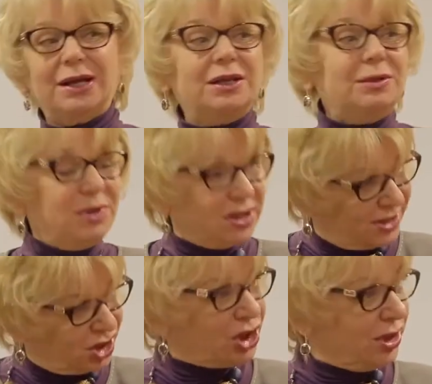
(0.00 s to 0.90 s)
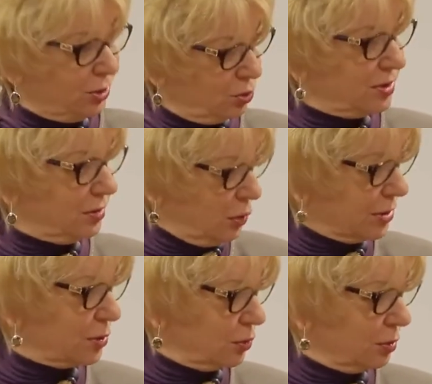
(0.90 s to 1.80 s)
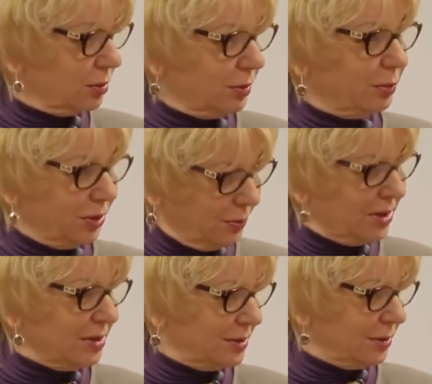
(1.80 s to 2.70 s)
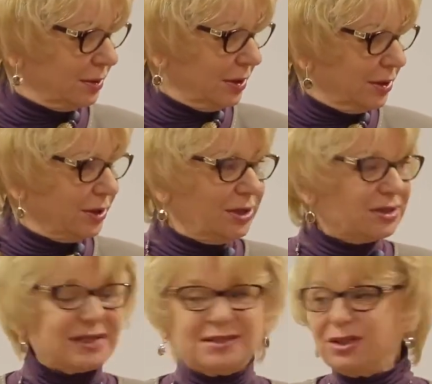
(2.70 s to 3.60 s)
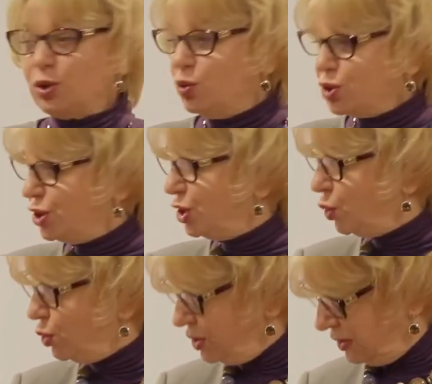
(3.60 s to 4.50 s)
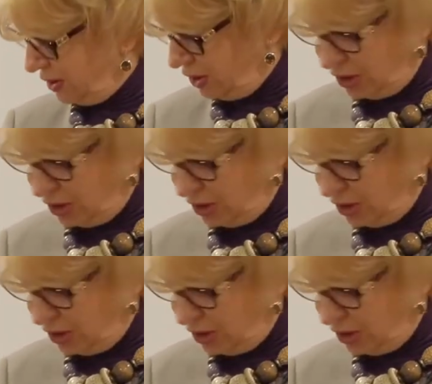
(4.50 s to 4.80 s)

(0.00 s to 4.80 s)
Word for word: И мы разрешили эту ситуацию, понимаете? И соседка уже не ходит и